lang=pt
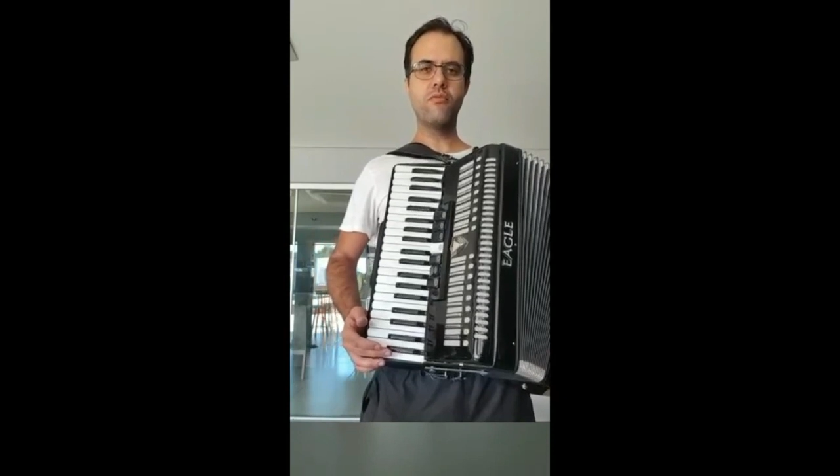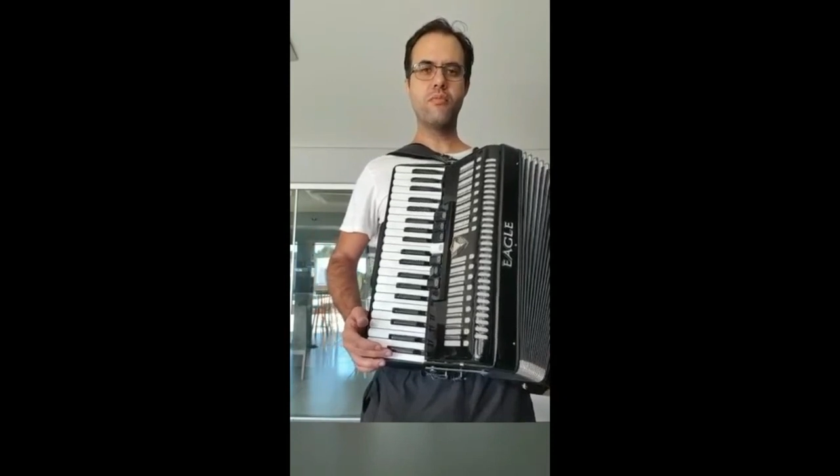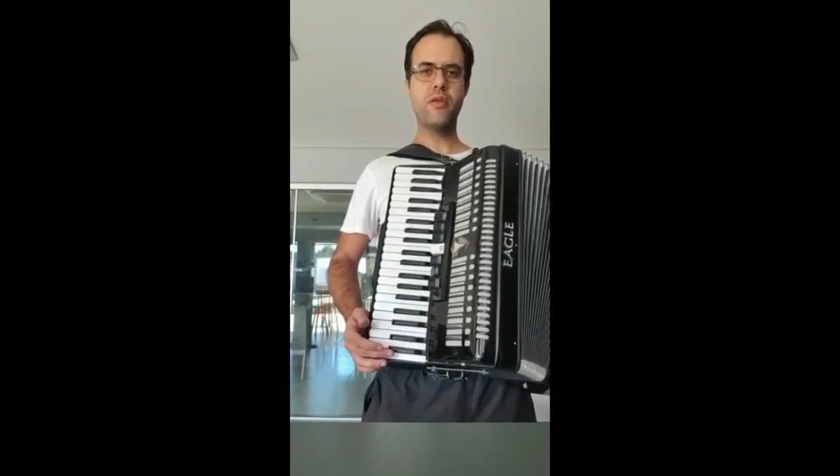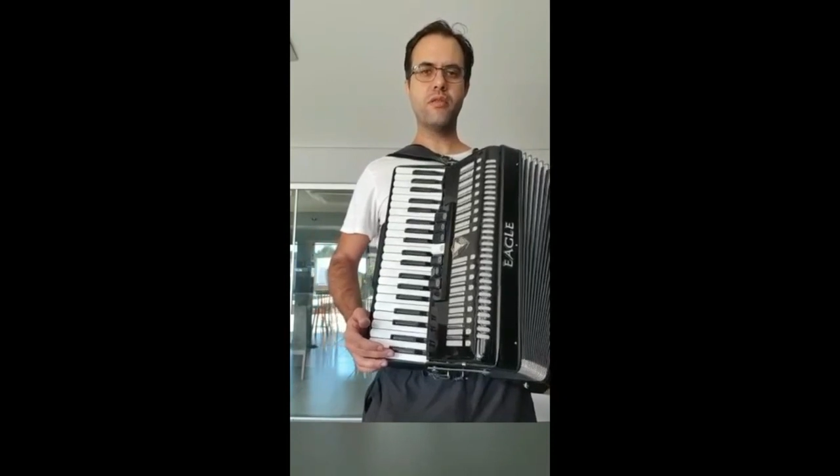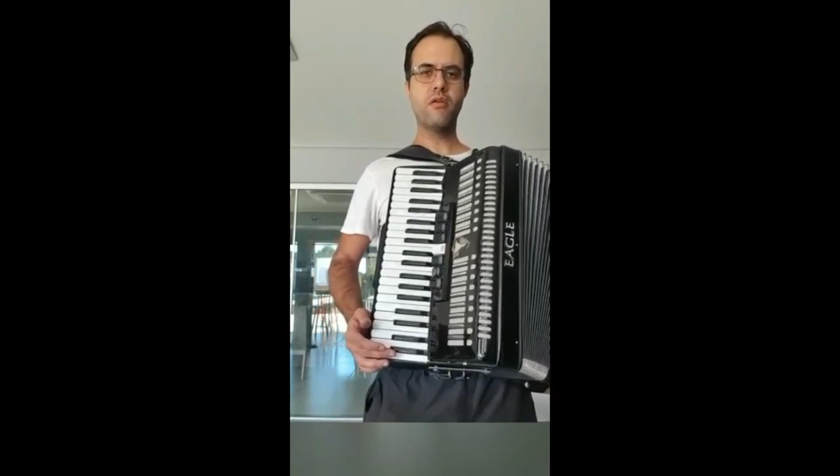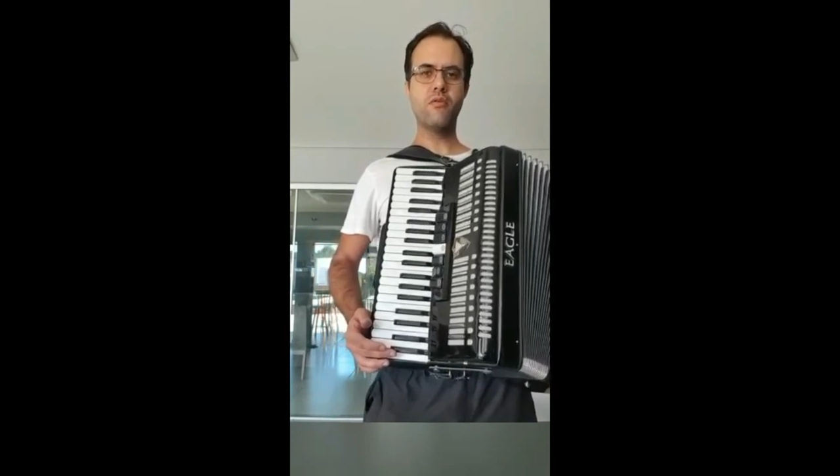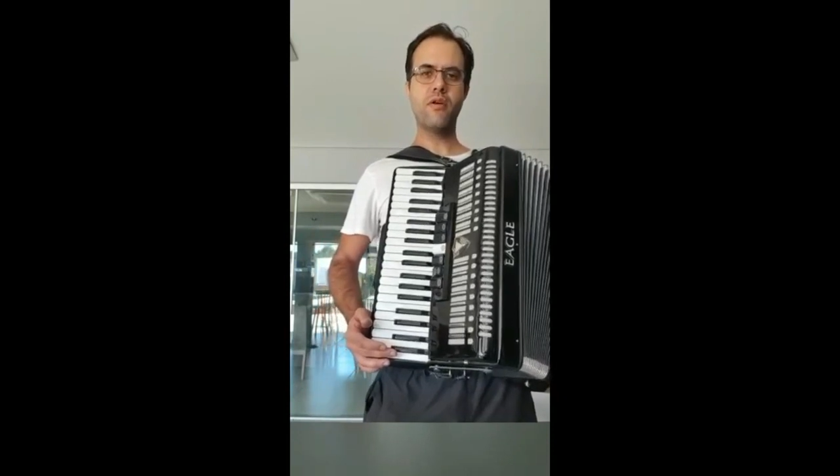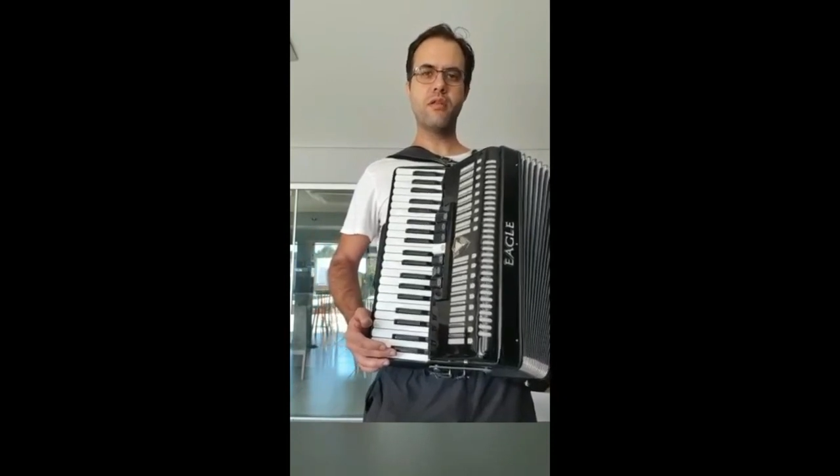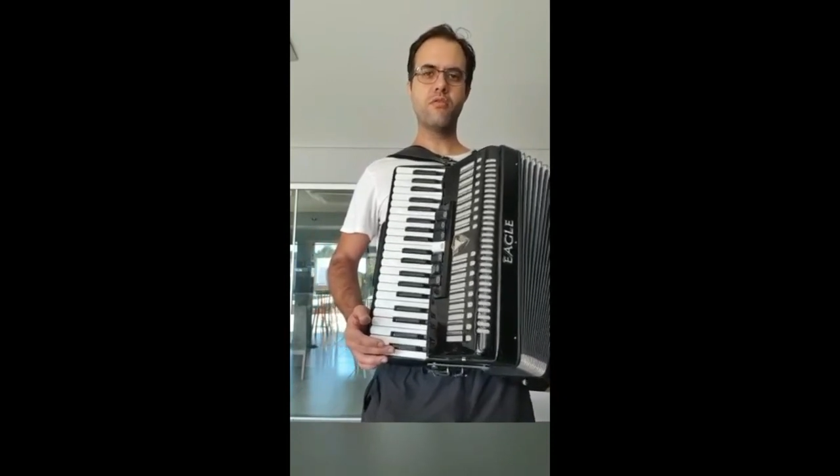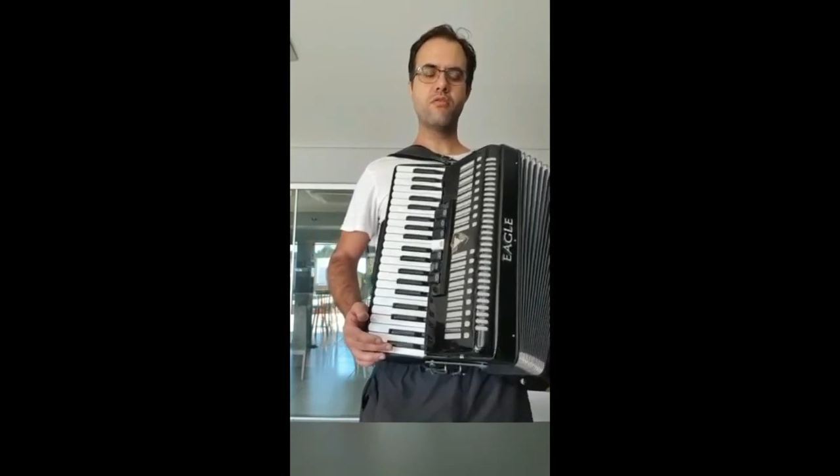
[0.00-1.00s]
do Pedrão
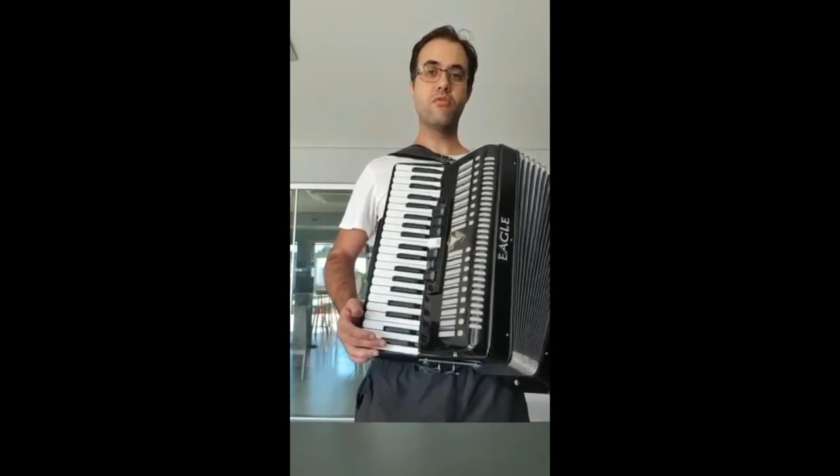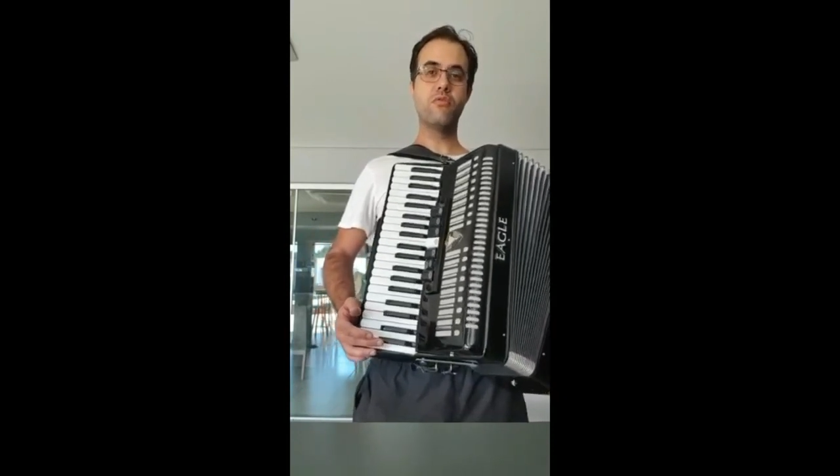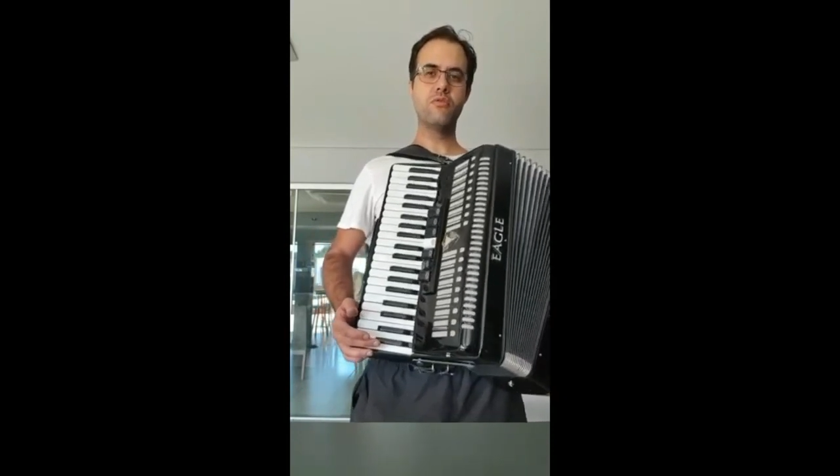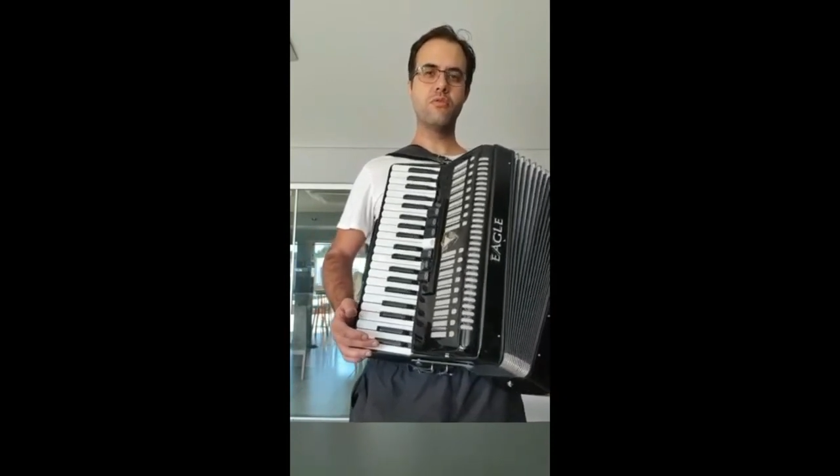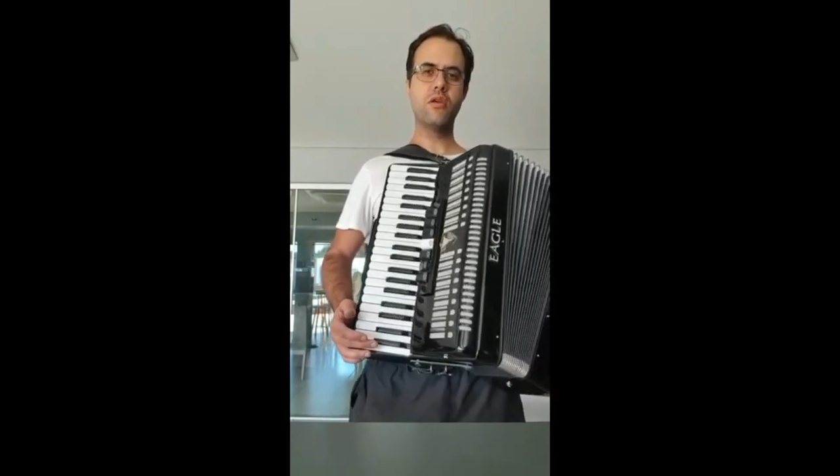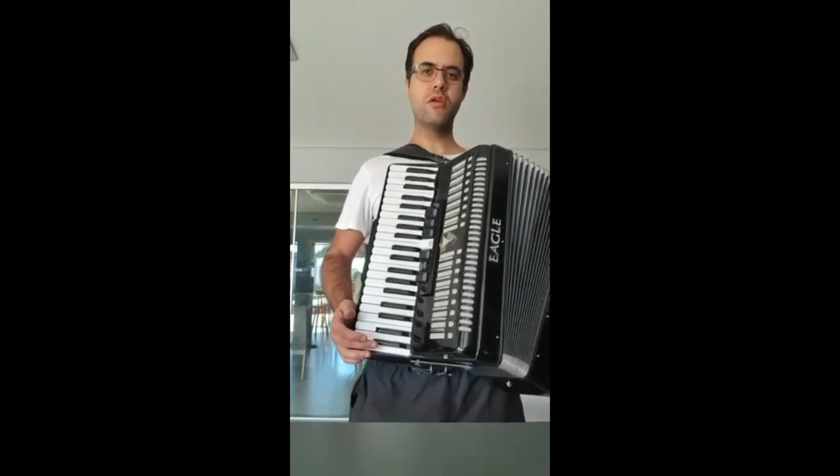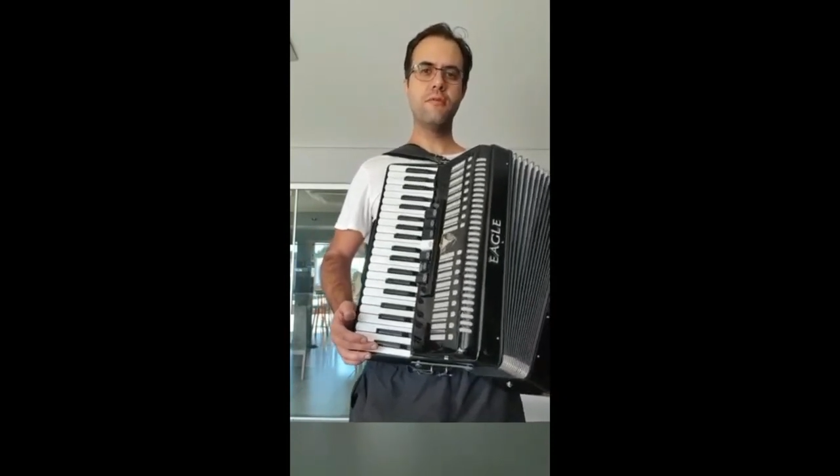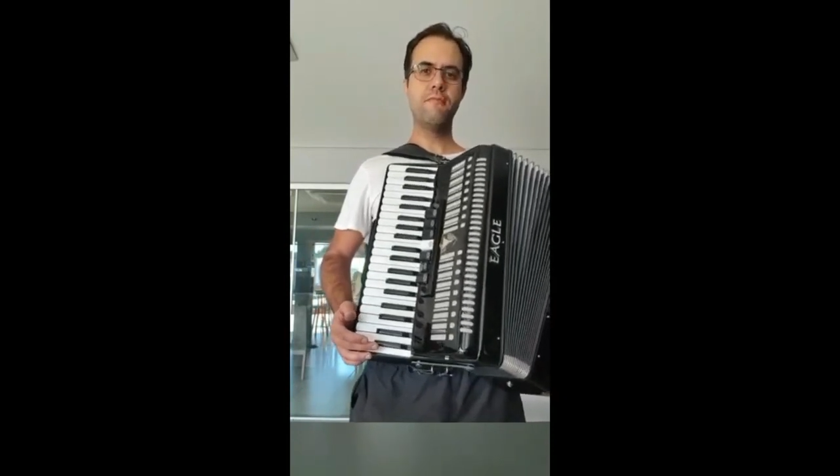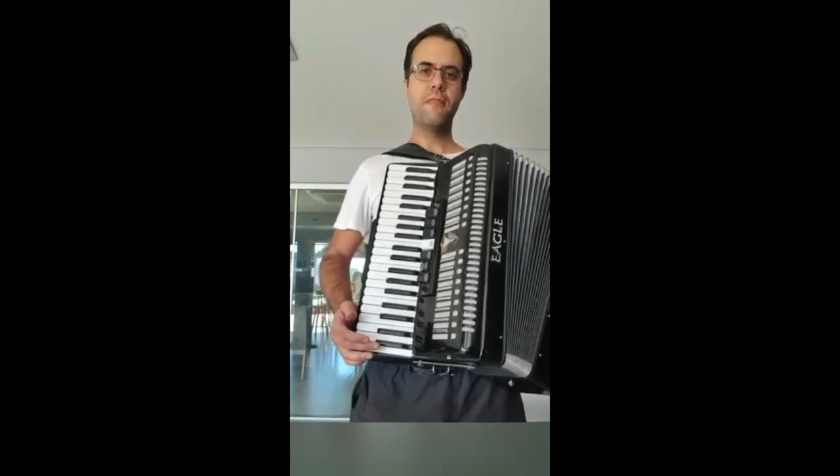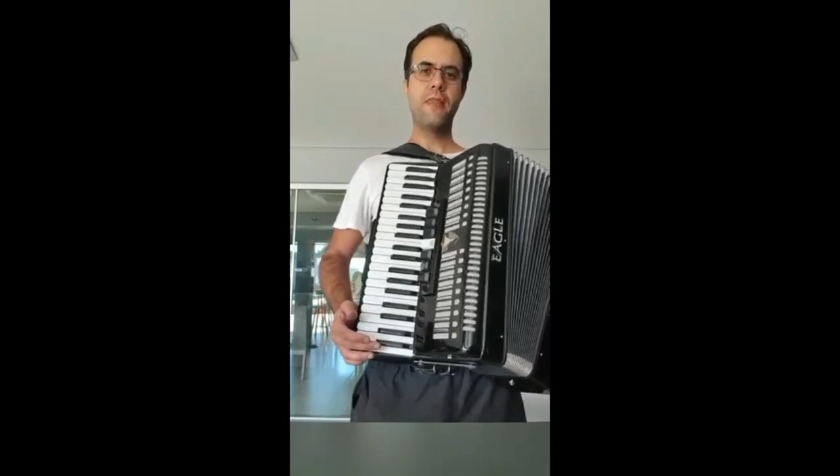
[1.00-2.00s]
falando do curso
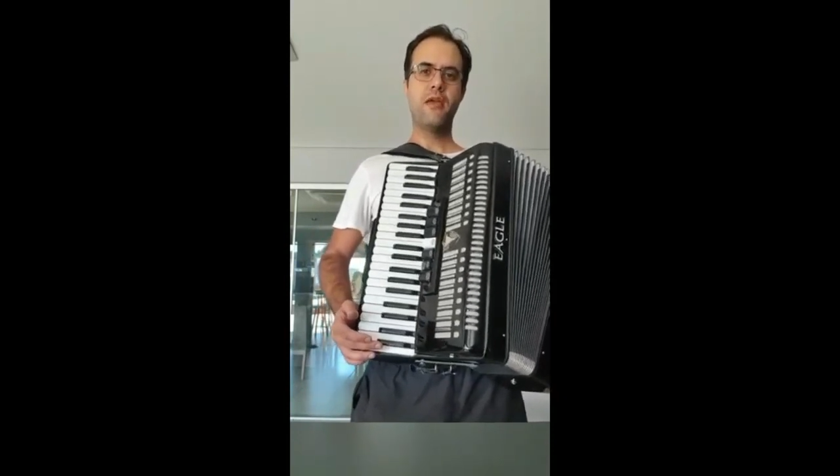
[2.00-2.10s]
dele.